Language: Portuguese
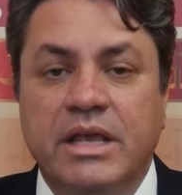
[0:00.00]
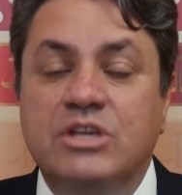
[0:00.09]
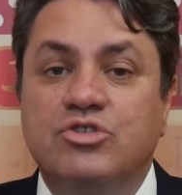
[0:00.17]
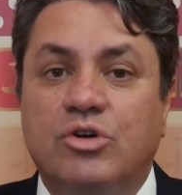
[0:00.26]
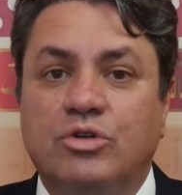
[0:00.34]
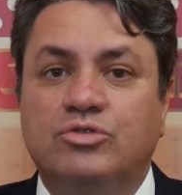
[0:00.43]
E
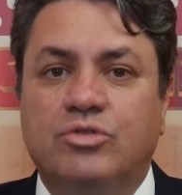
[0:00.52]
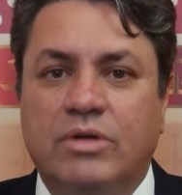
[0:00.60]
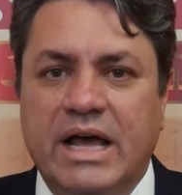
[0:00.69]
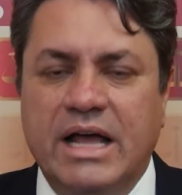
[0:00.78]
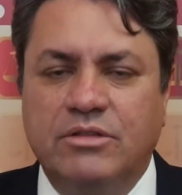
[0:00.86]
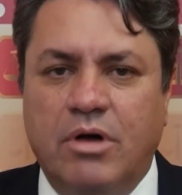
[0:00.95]
de outro
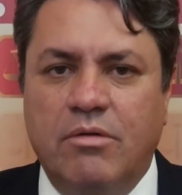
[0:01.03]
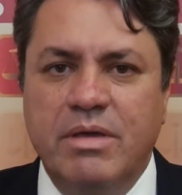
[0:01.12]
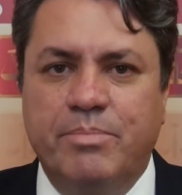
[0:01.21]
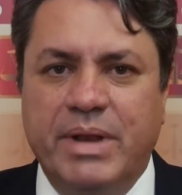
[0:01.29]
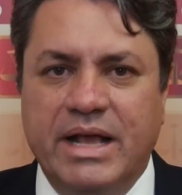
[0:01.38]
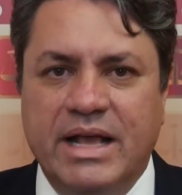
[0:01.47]
lado, ao
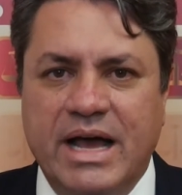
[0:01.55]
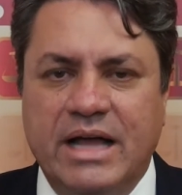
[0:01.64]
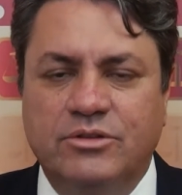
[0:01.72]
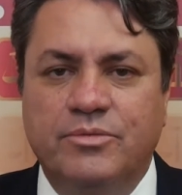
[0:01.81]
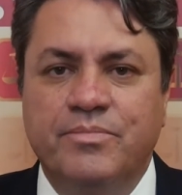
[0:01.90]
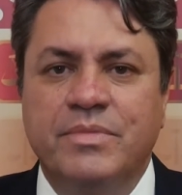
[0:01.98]

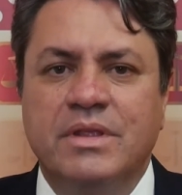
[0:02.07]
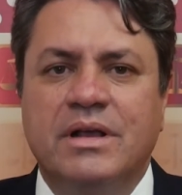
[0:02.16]
empregado,